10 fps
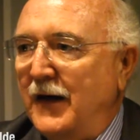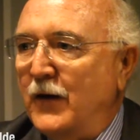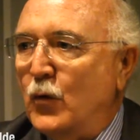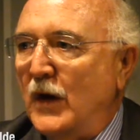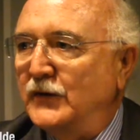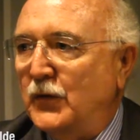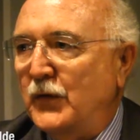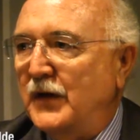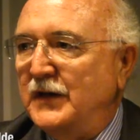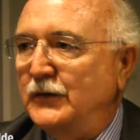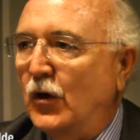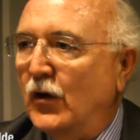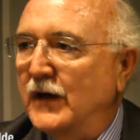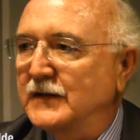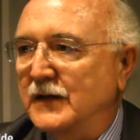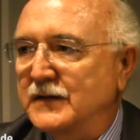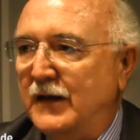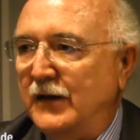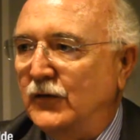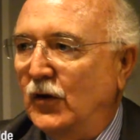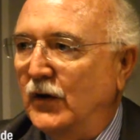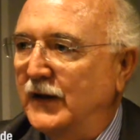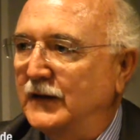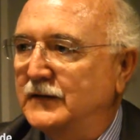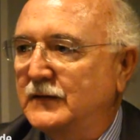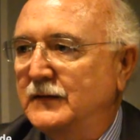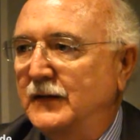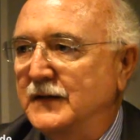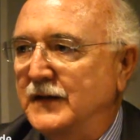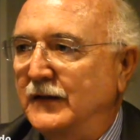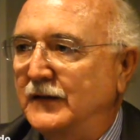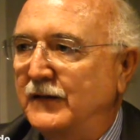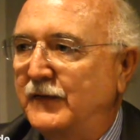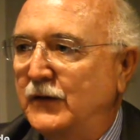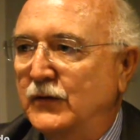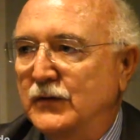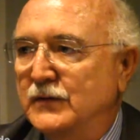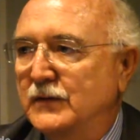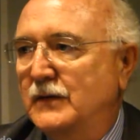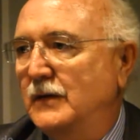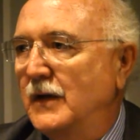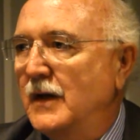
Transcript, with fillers: encuentro de editores, de escritores, de científicos,